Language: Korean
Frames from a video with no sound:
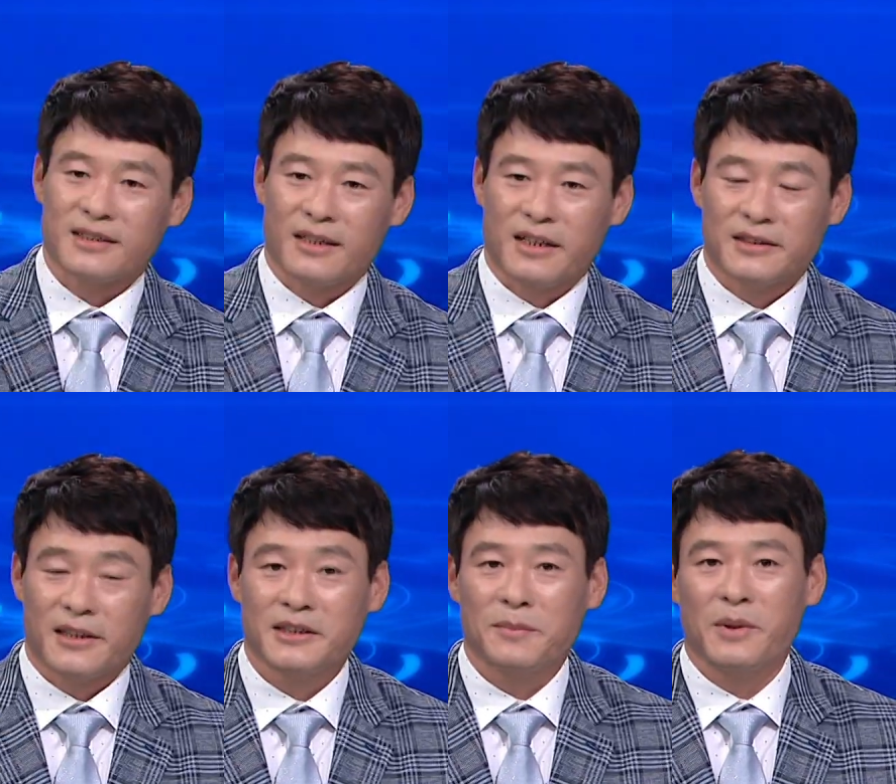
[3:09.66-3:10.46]
잘
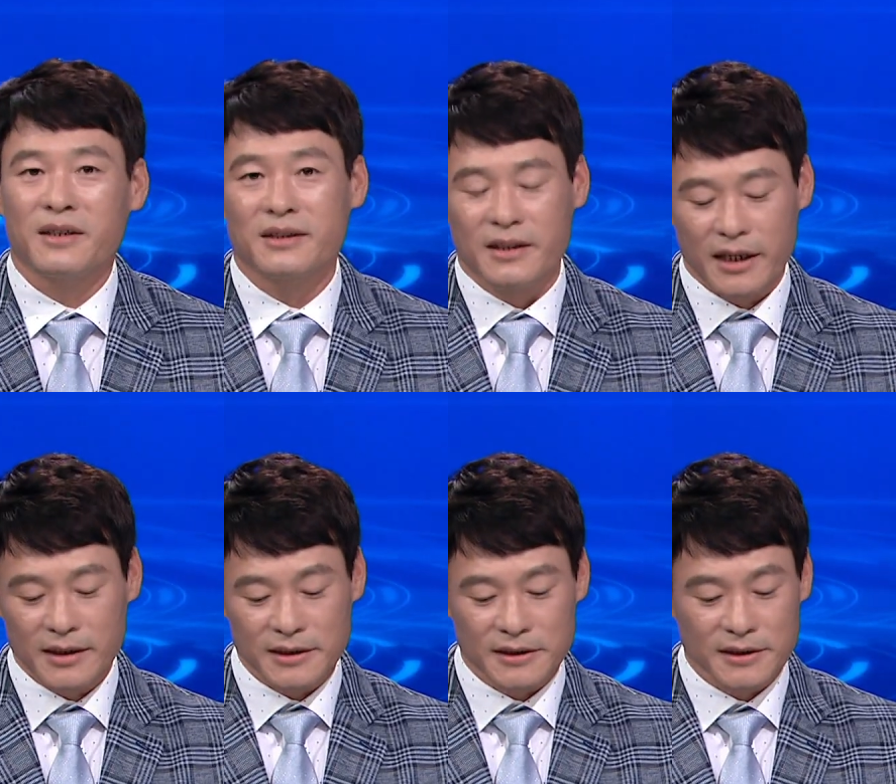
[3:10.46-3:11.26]
아시다시피 그
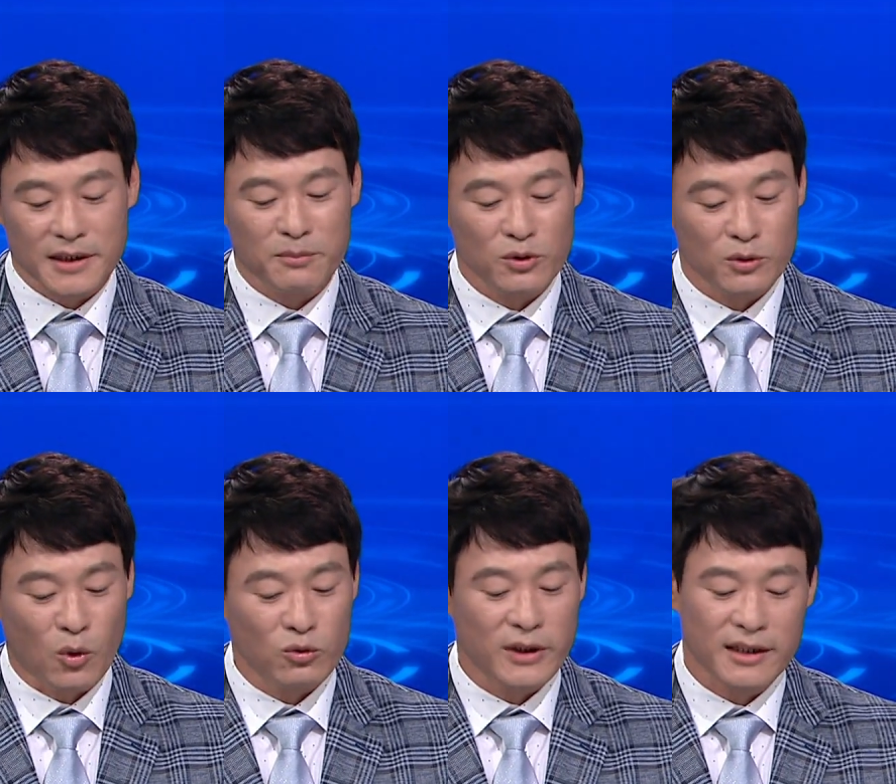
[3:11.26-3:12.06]
KCC 프로
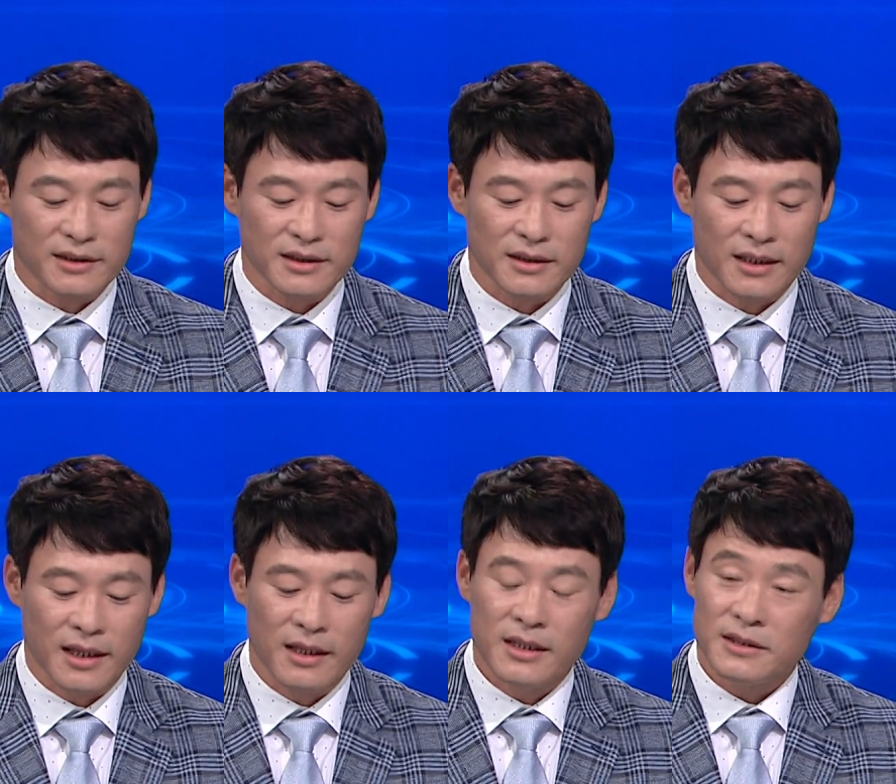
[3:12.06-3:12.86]
농구단은
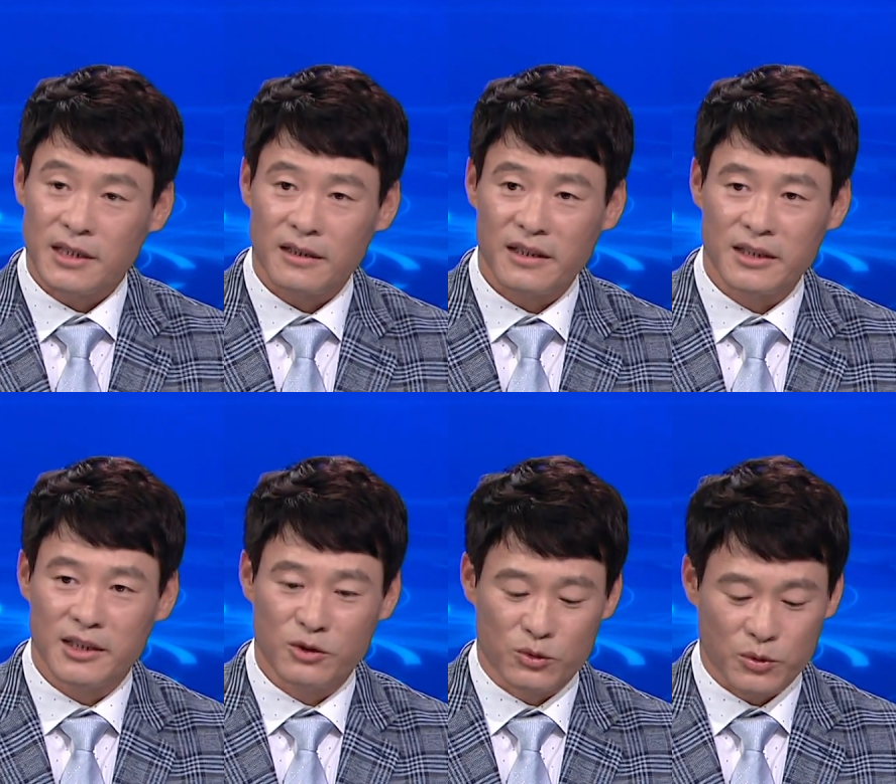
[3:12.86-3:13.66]
창단
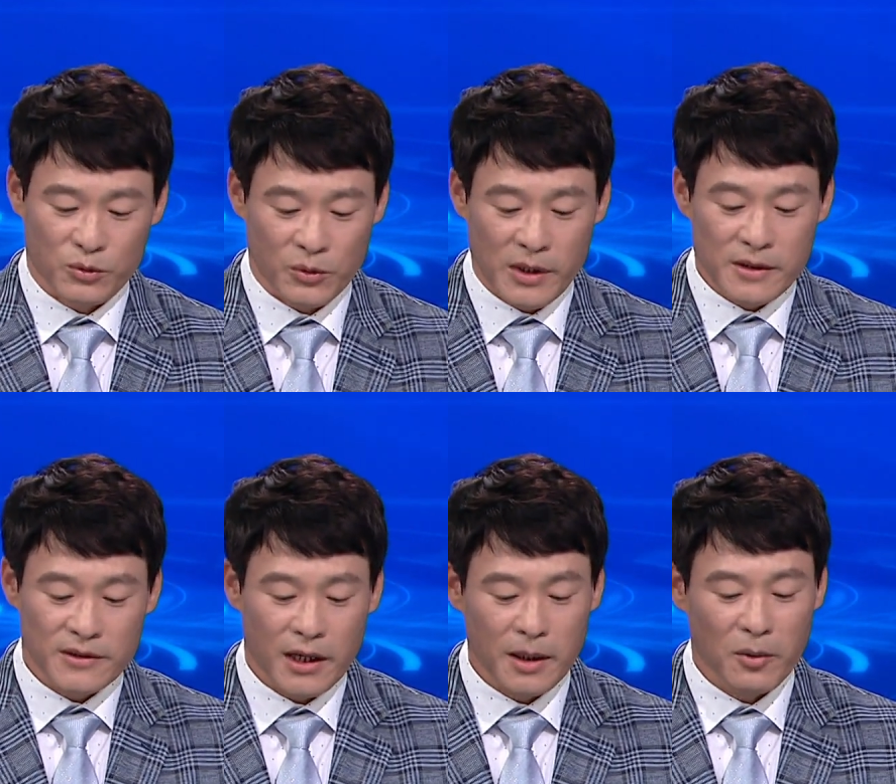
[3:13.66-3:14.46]
이후
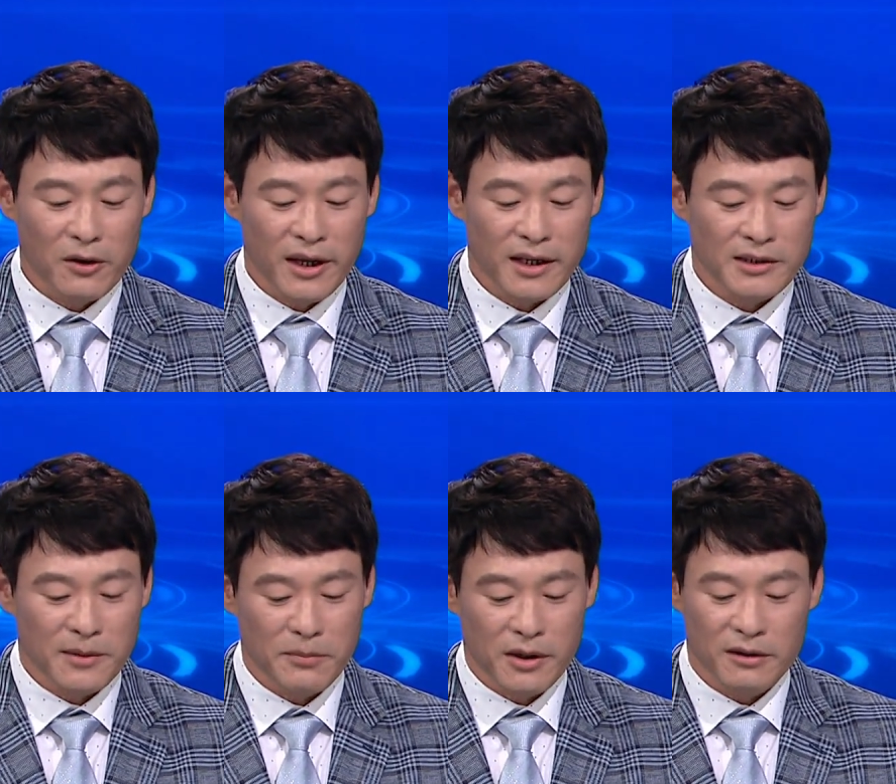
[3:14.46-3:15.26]
세 번의
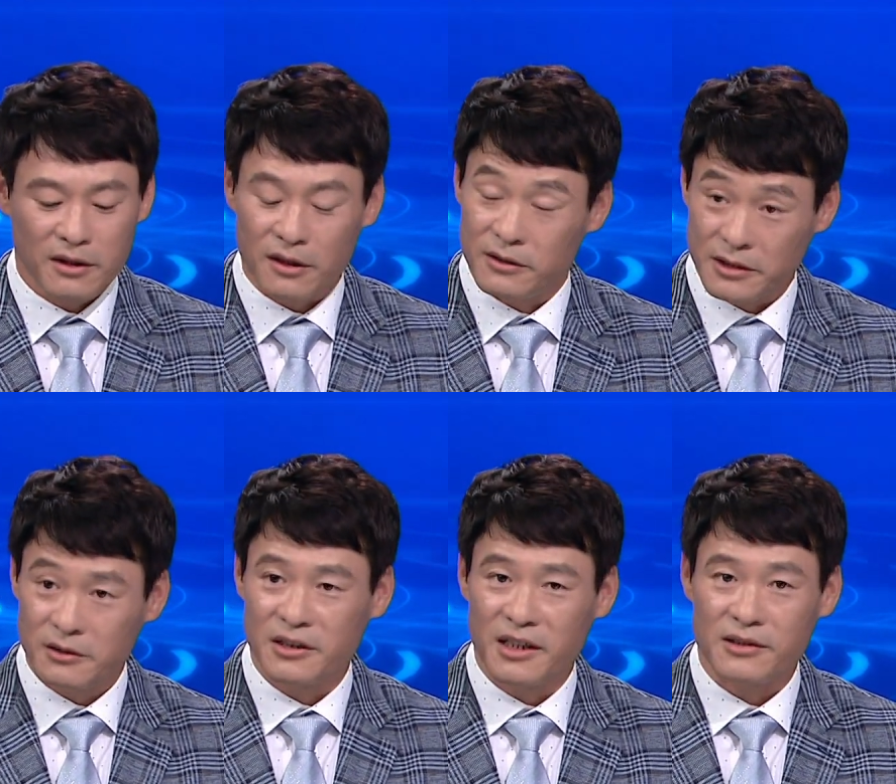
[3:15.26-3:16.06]
챔피언
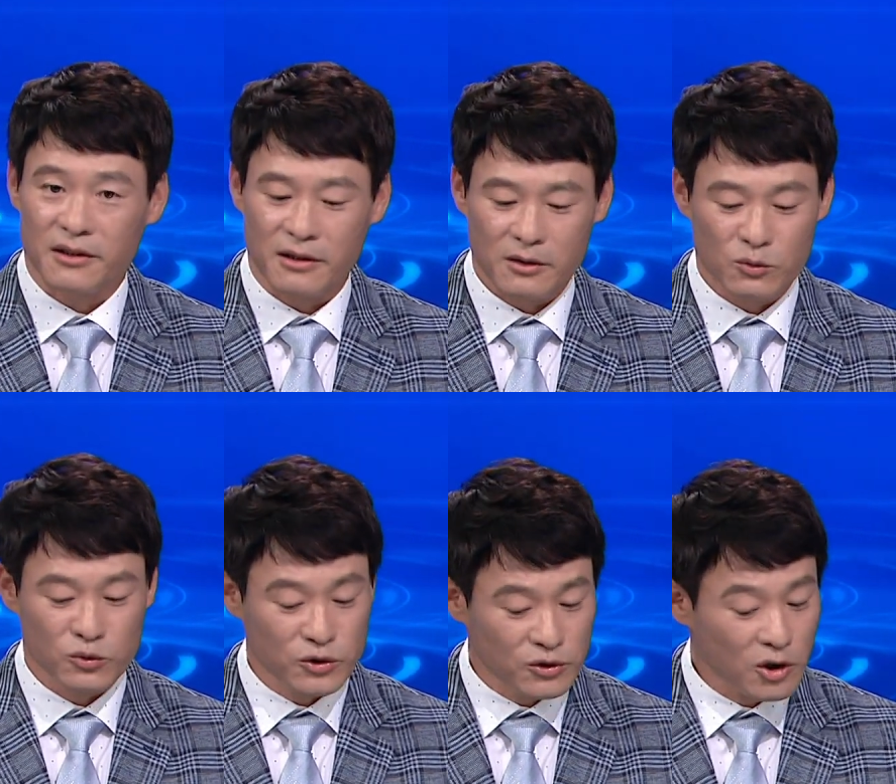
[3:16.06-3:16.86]
결정전에서
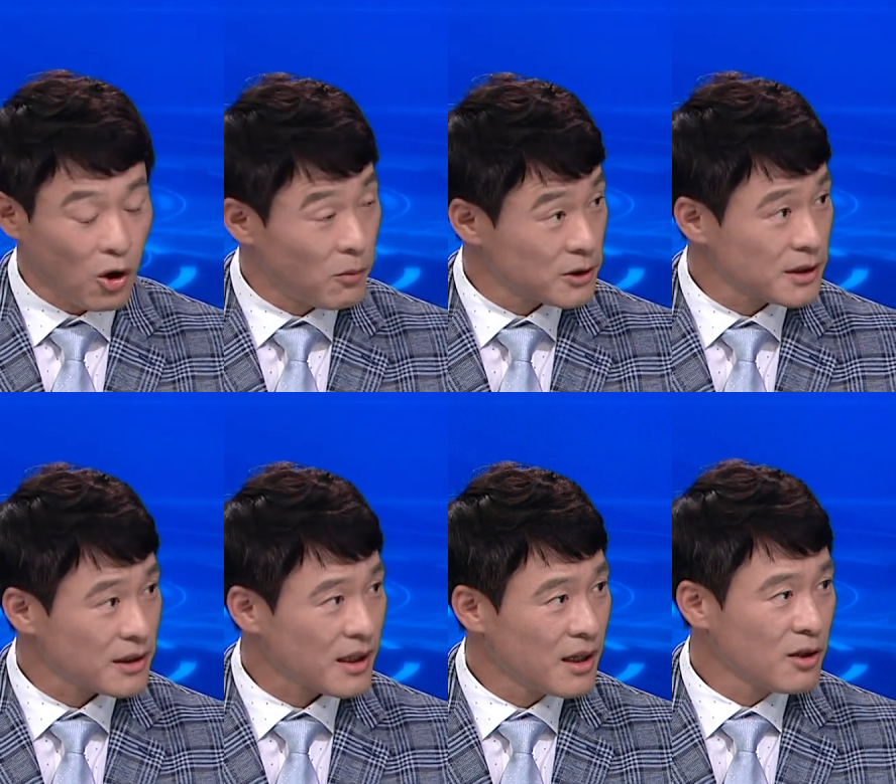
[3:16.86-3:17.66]
우승을
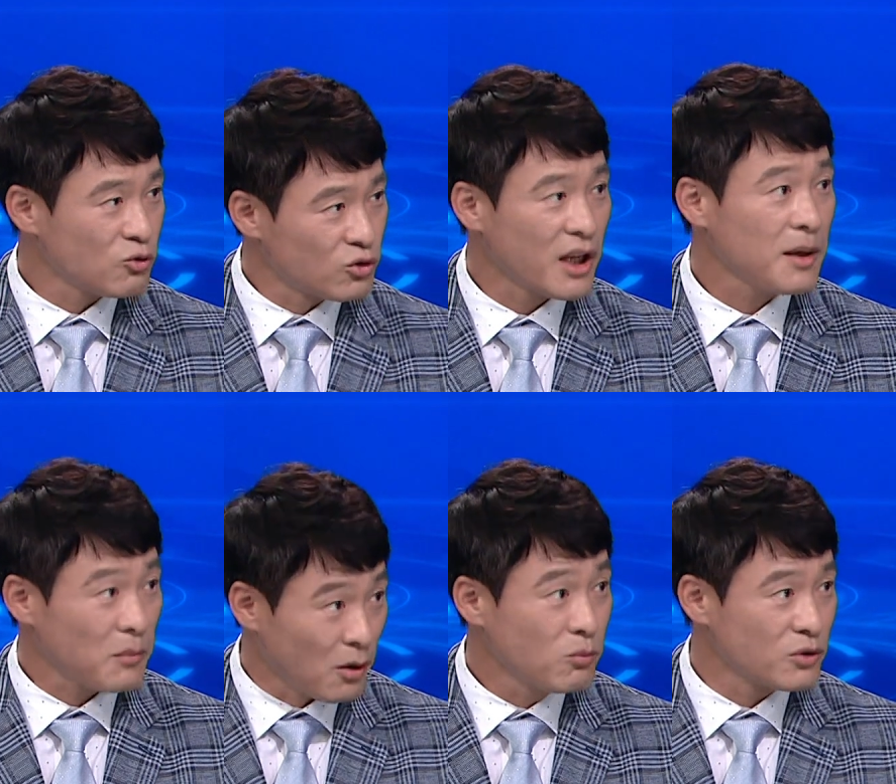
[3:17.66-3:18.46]
거머쥔 국내
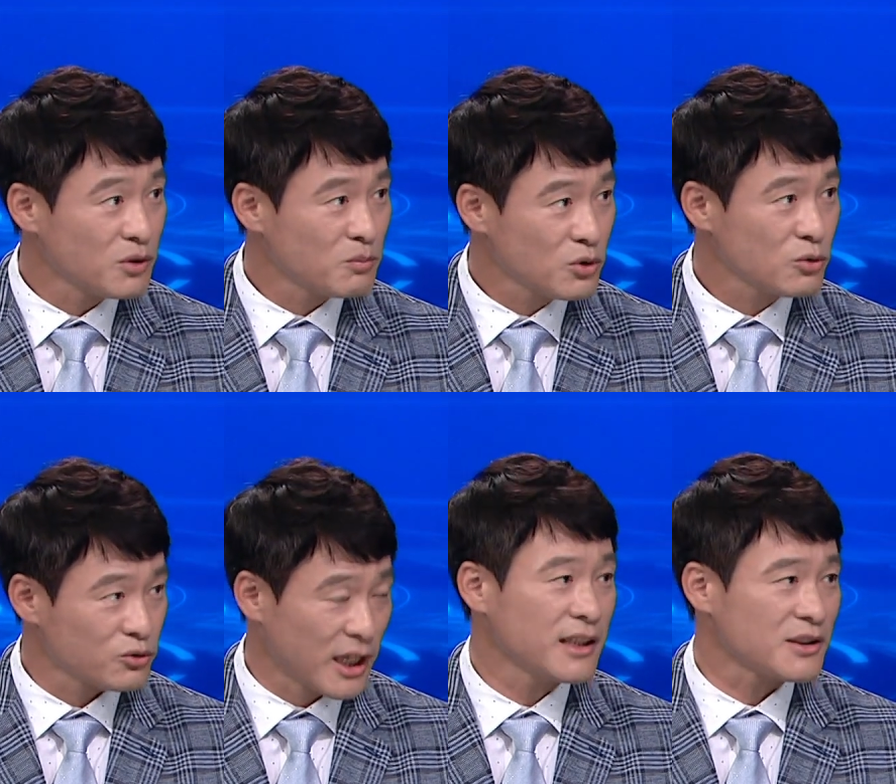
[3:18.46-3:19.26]
명문 프로
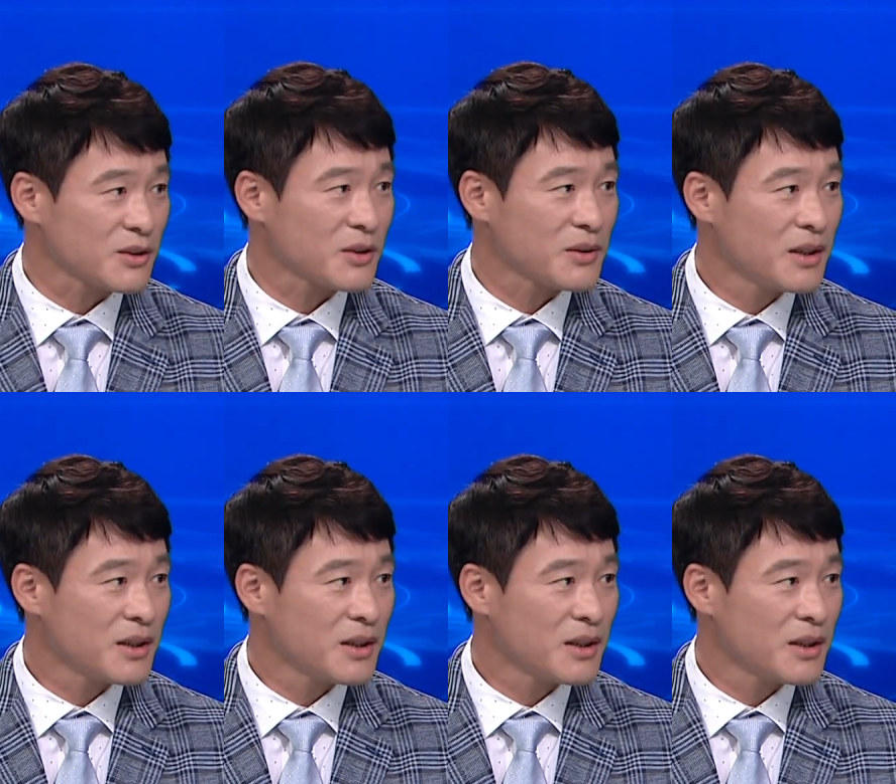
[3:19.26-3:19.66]
구단이죠.